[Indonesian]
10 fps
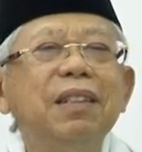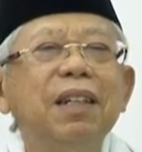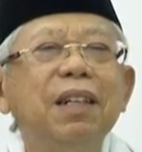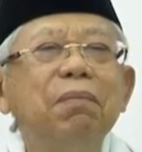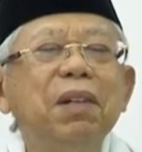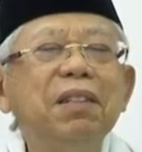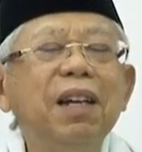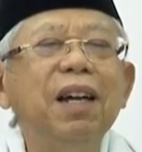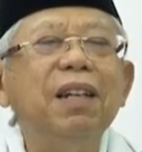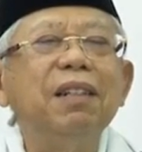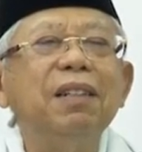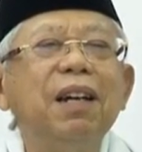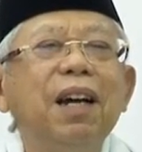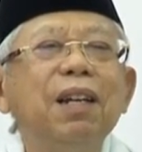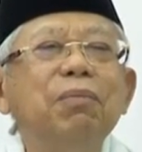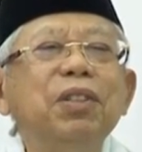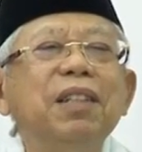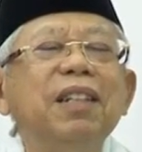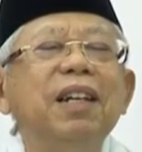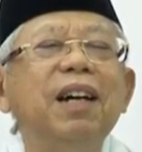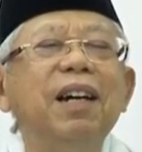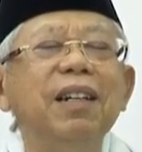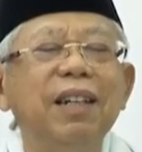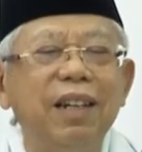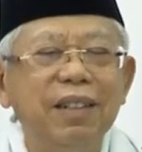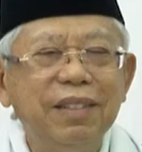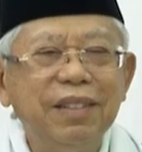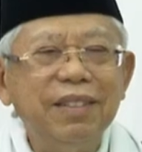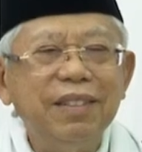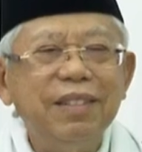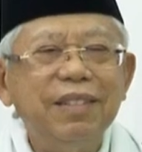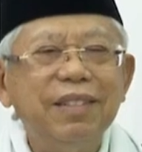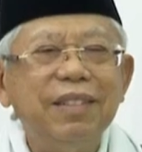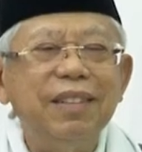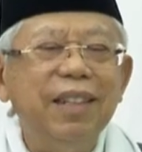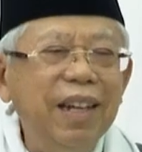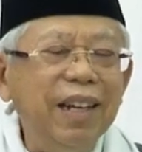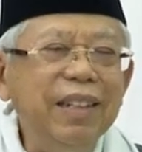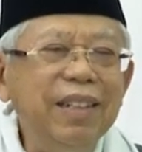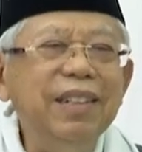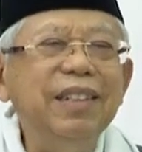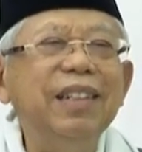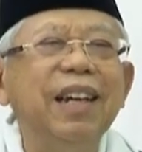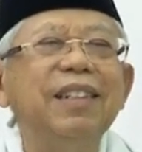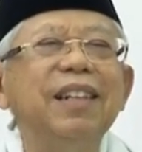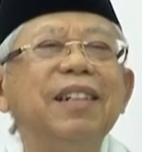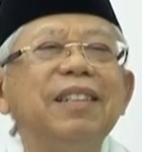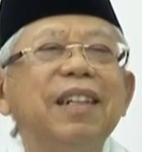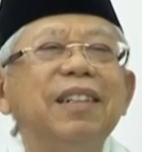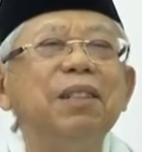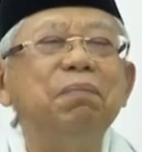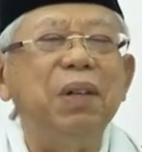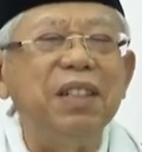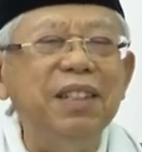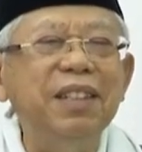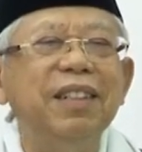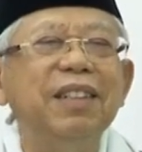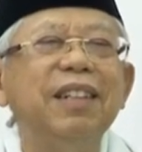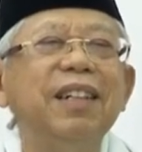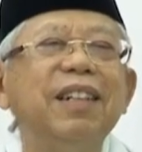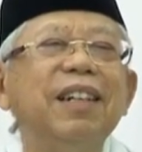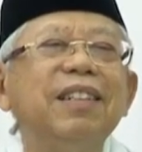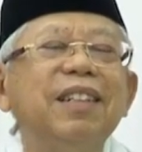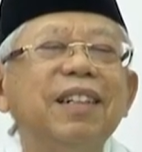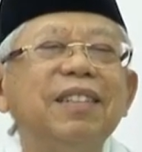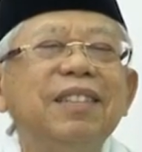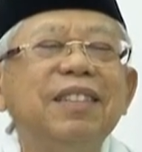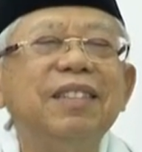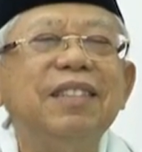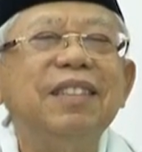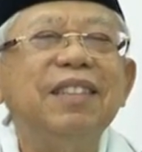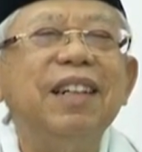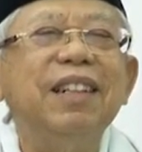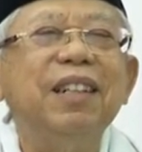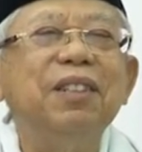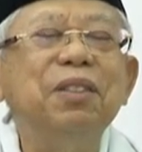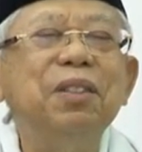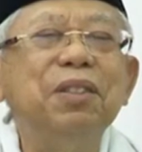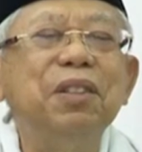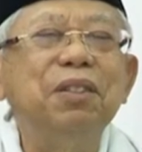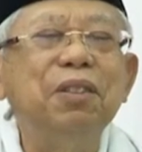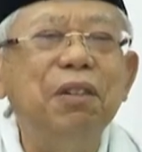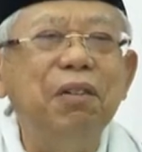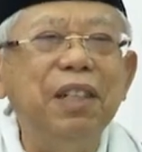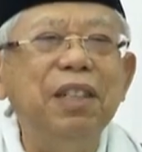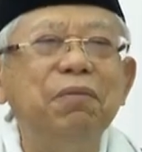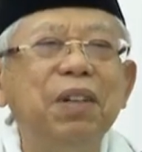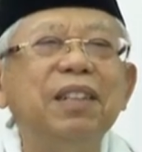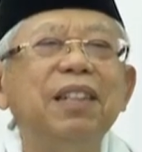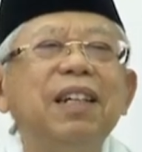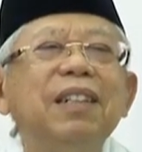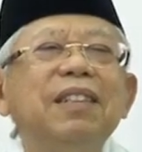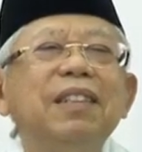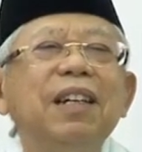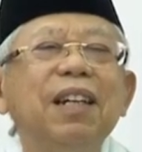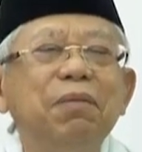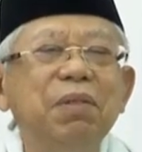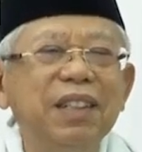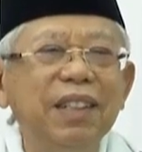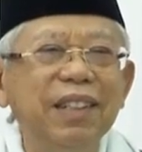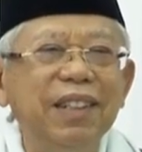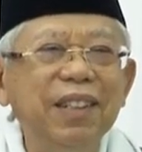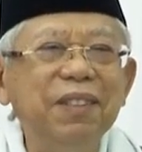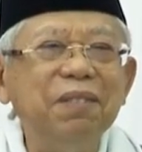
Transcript: al-madar al mutayakkanah diyakini adanya, dipastikan adanya. Karena itu tentu kewajibannya lebih tinggi.